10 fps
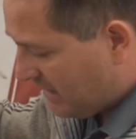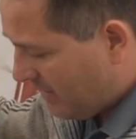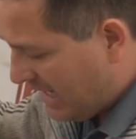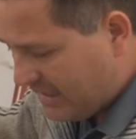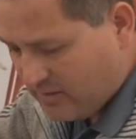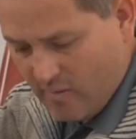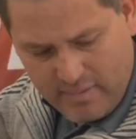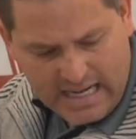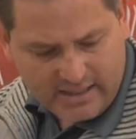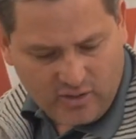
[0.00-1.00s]
Pueden trabajar
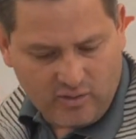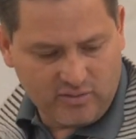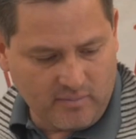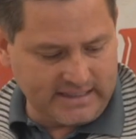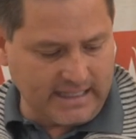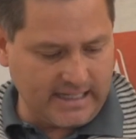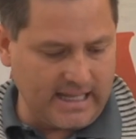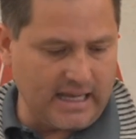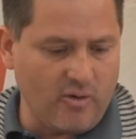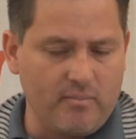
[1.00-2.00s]
con velcro, no me
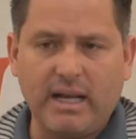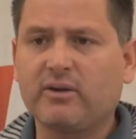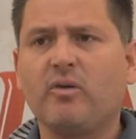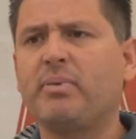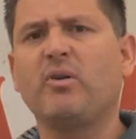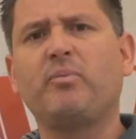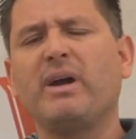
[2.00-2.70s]
traje nada con velcro,